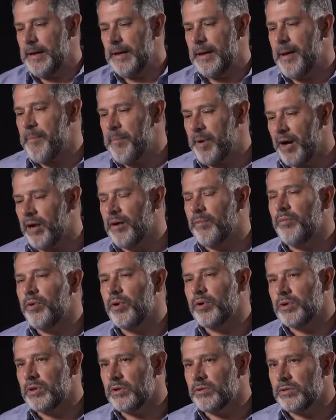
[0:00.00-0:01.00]
la part
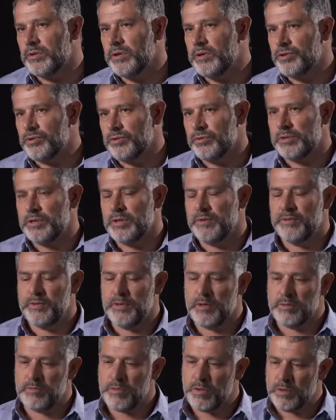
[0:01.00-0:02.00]
importante des choses. C'est
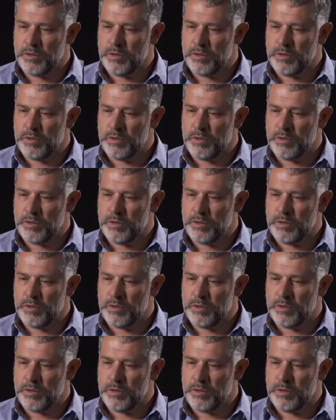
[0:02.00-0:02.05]
finalement